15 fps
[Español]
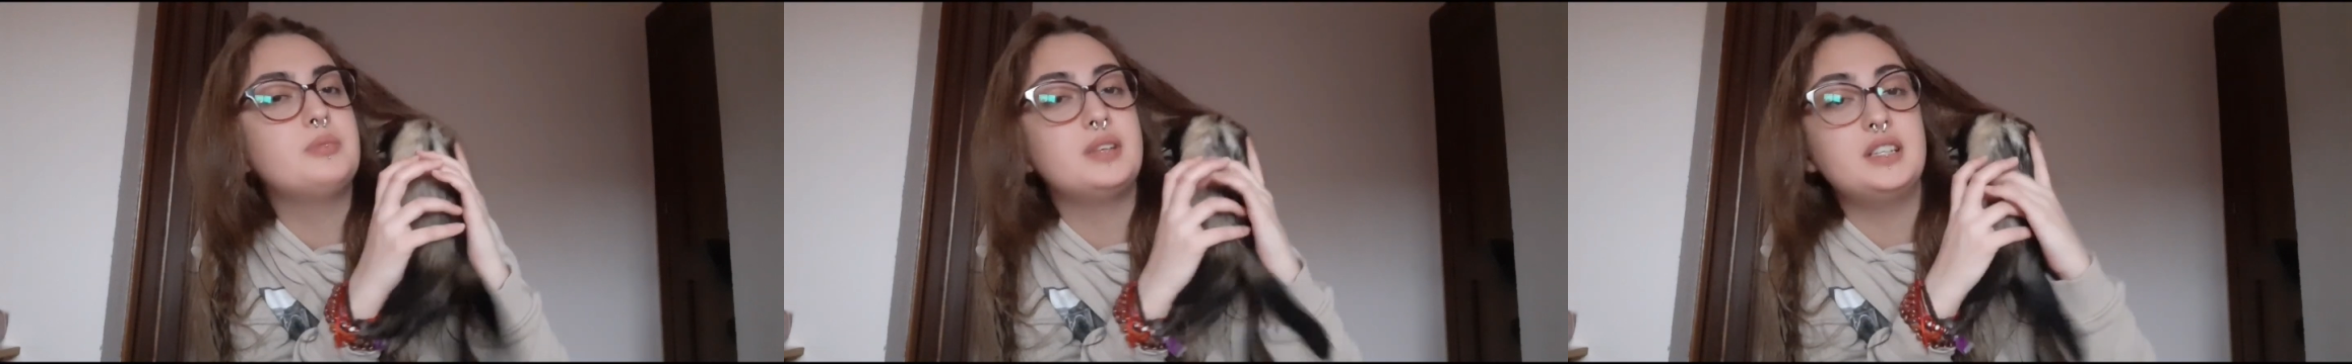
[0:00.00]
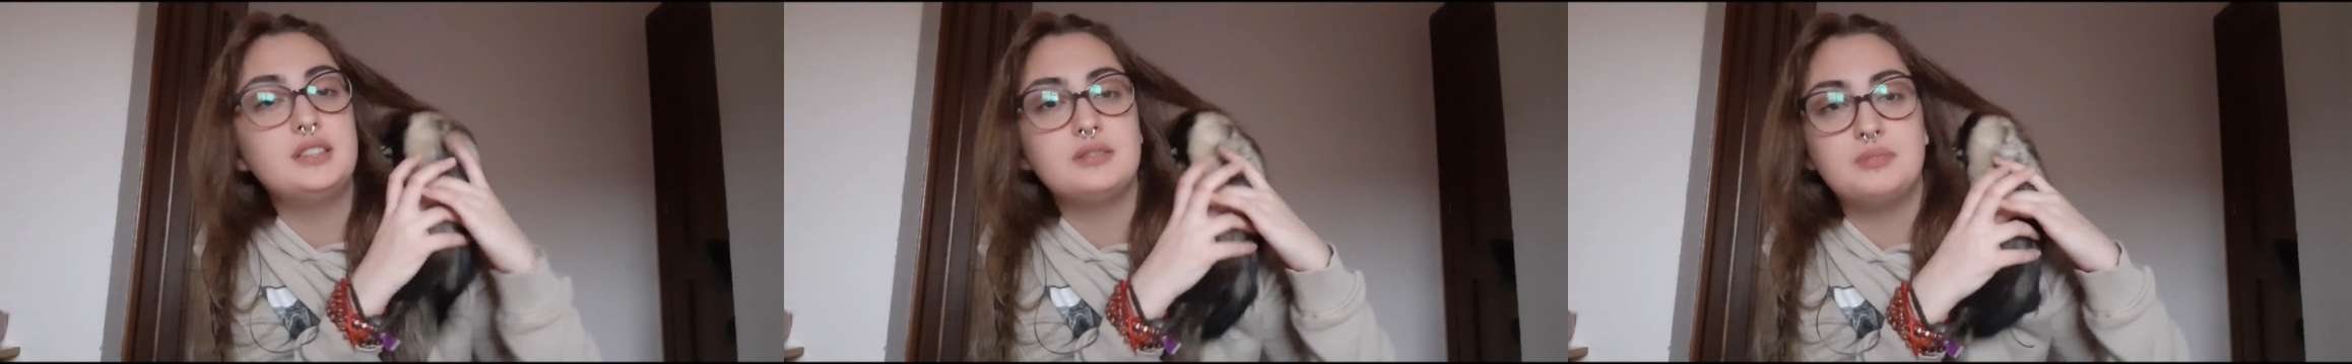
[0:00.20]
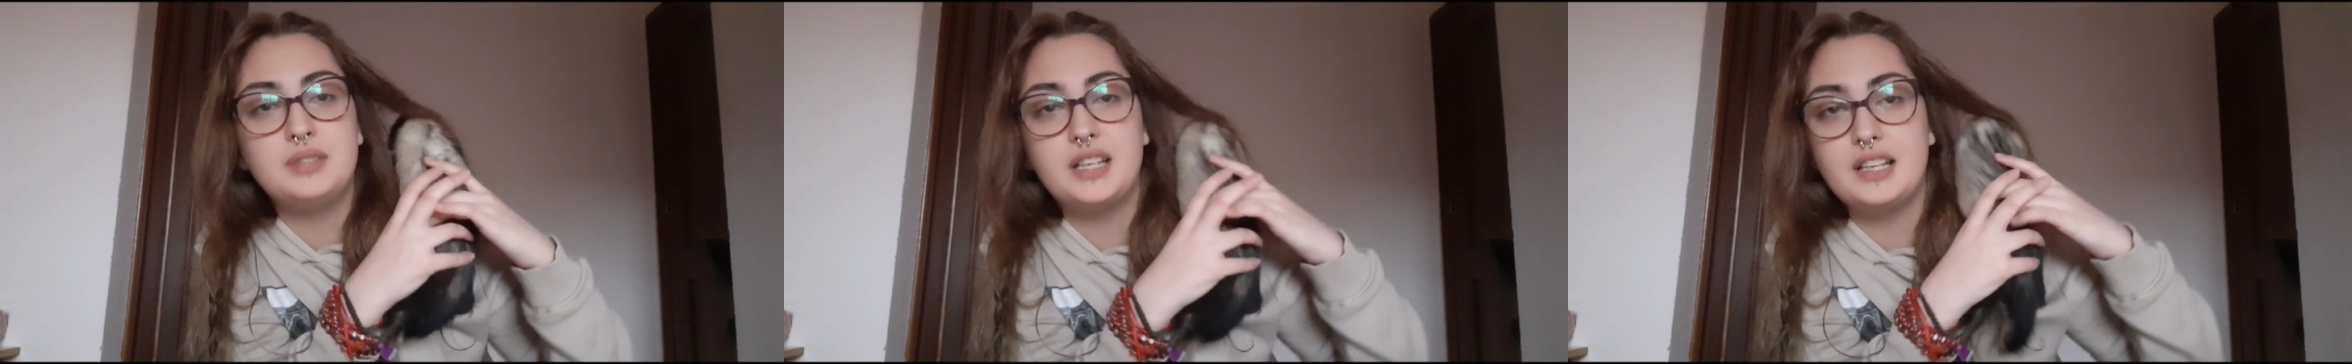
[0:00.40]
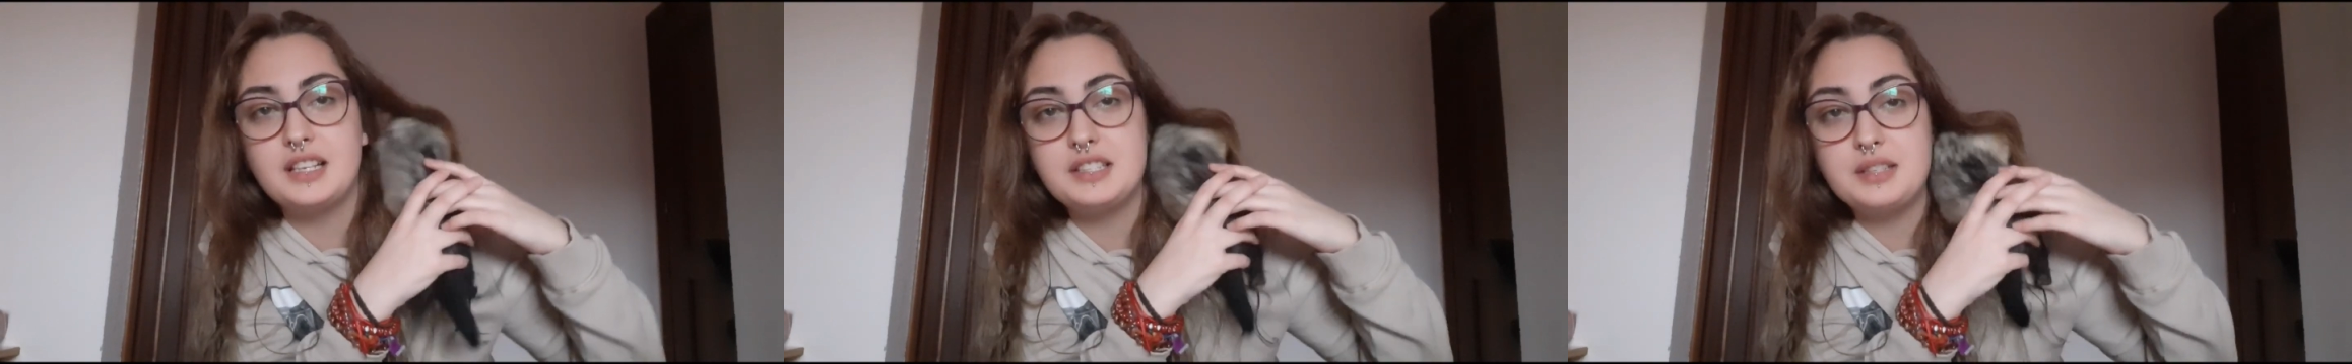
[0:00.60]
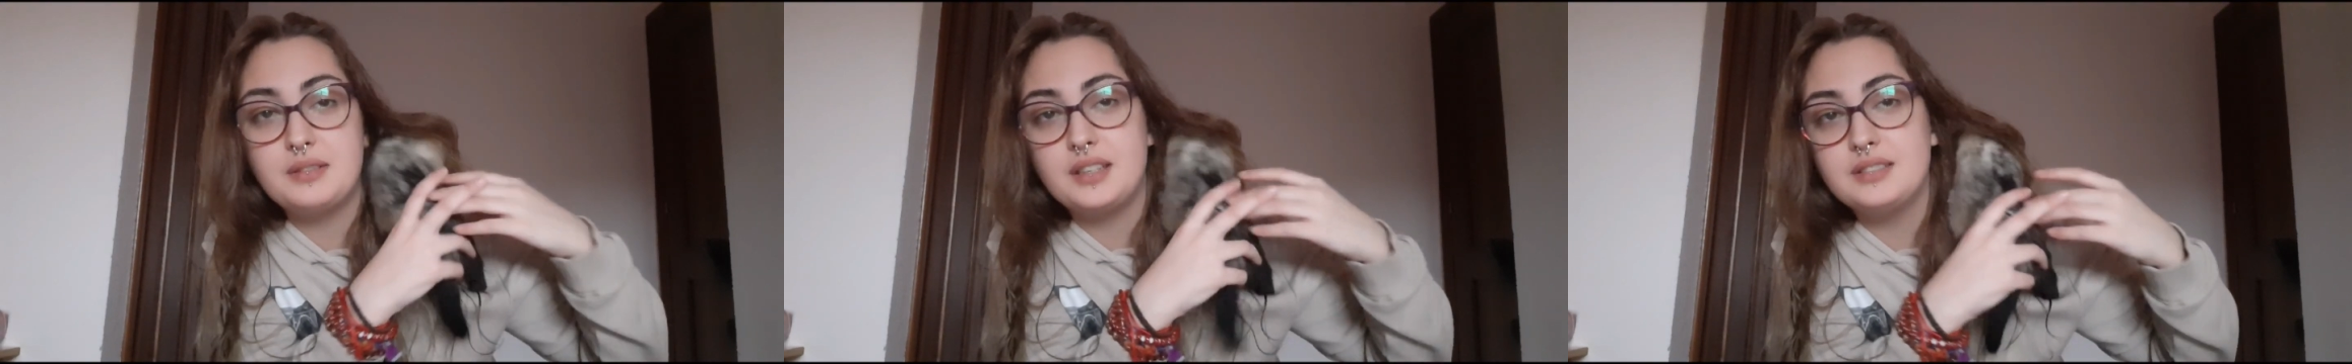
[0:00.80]
¿Ves? Mira,
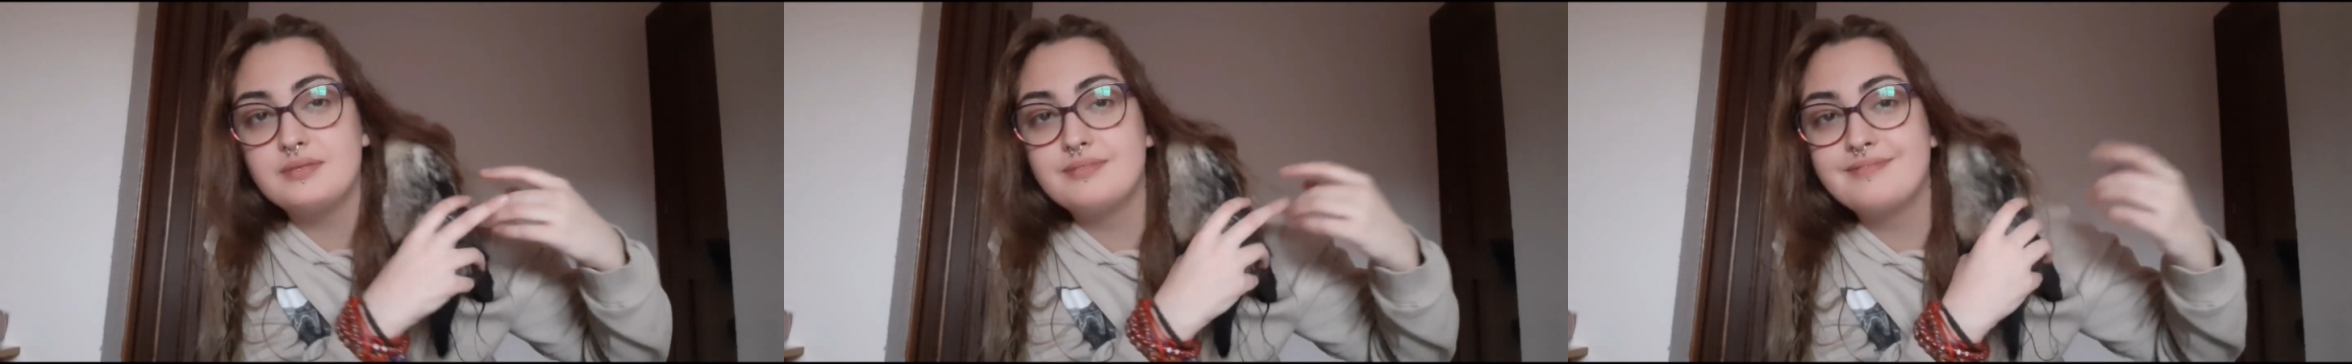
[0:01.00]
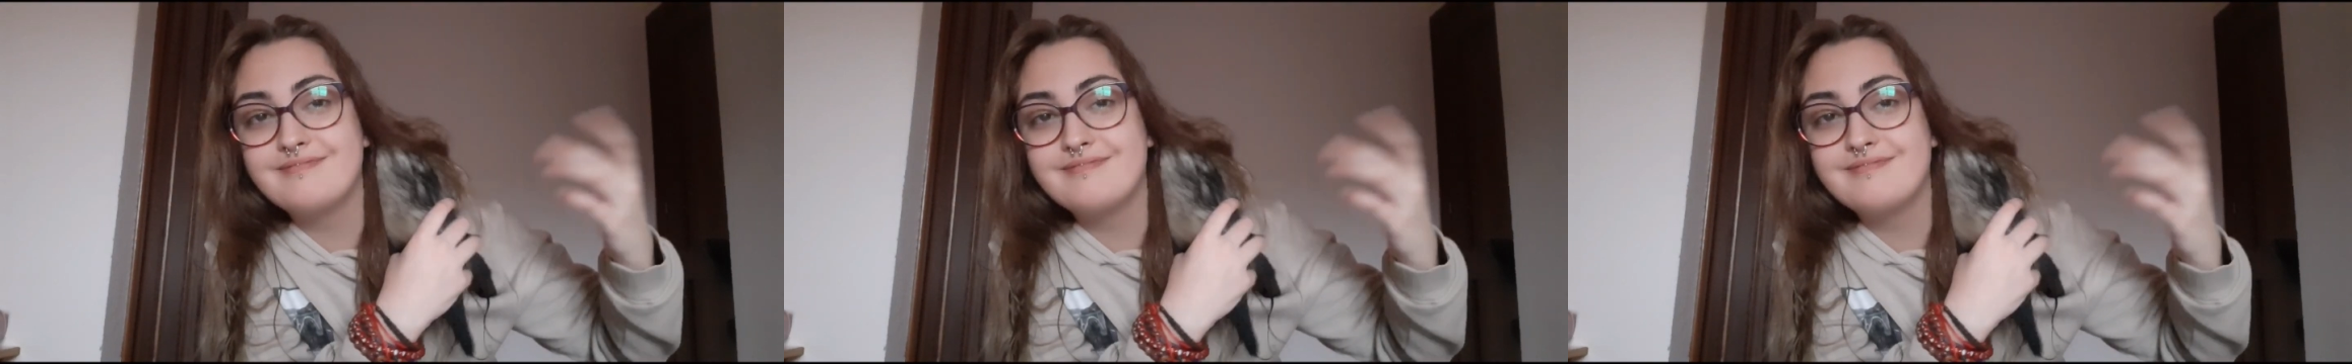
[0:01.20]
ya se va.